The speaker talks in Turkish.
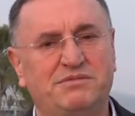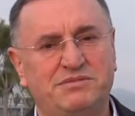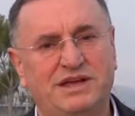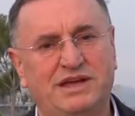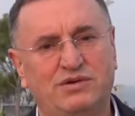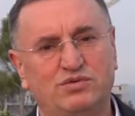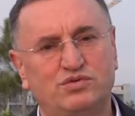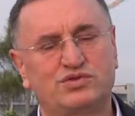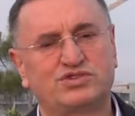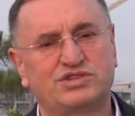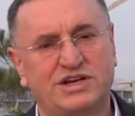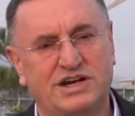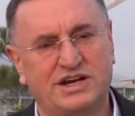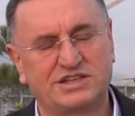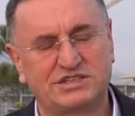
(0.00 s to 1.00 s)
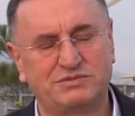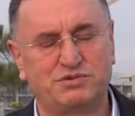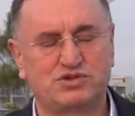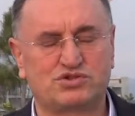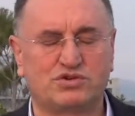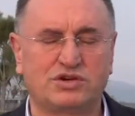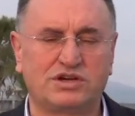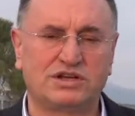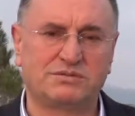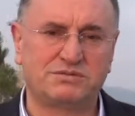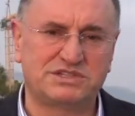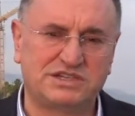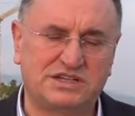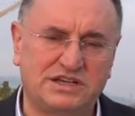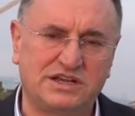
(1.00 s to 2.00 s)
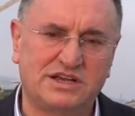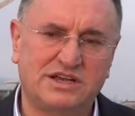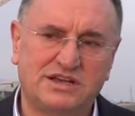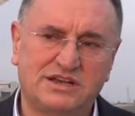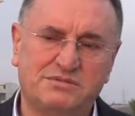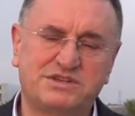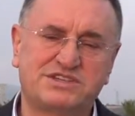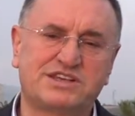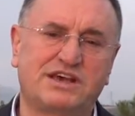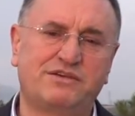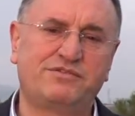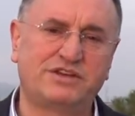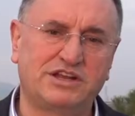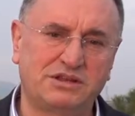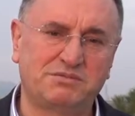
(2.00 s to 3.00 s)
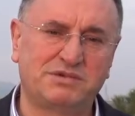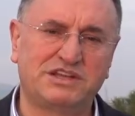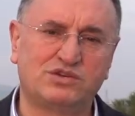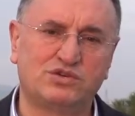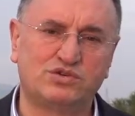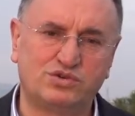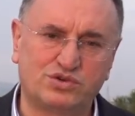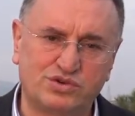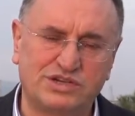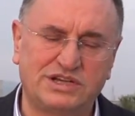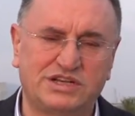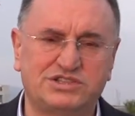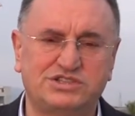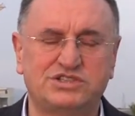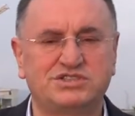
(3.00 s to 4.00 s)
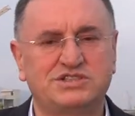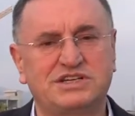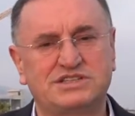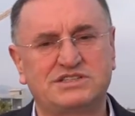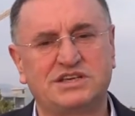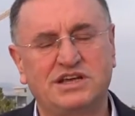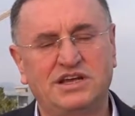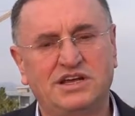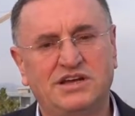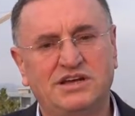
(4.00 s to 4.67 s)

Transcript: hem de uluslararası birçok ilimizi misafir etmenin onurunu yaşayacağız.